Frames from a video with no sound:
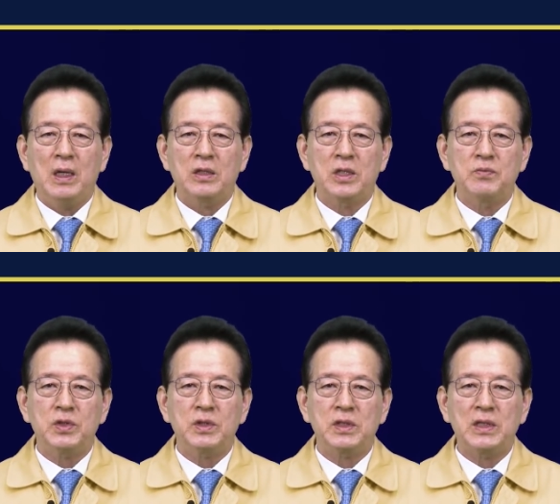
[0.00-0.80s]
아,
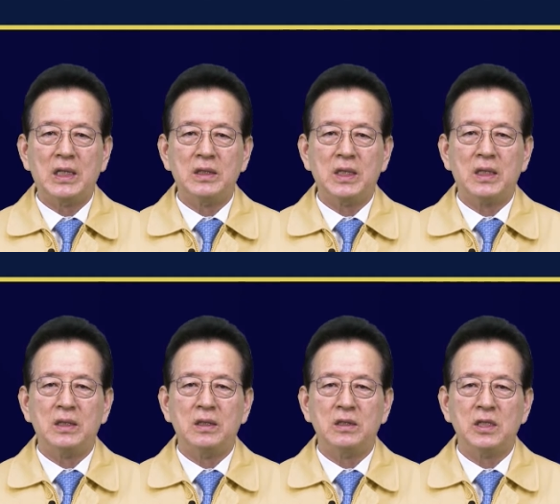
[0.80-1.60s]
정부는
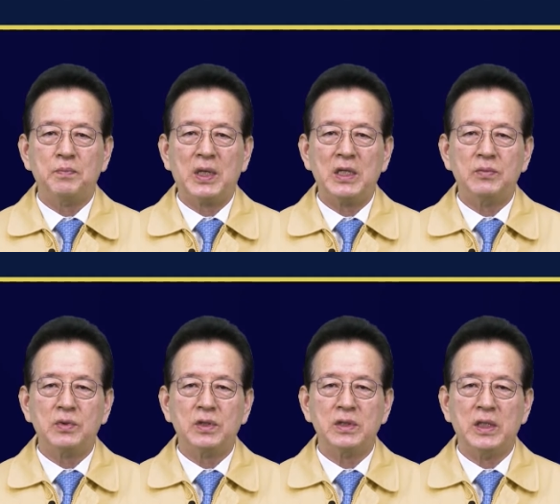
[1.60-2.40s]
지난달
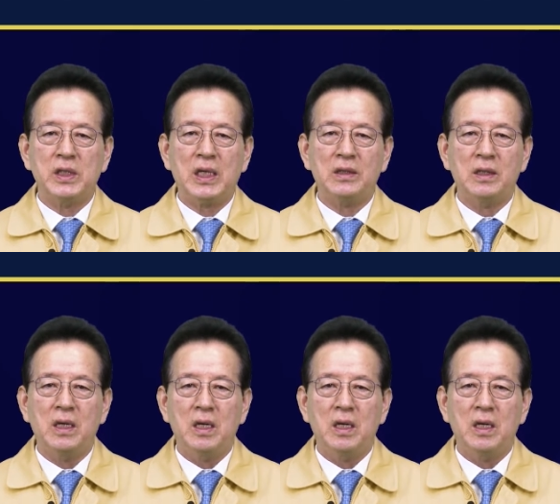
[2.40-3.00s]
18일부터 시행한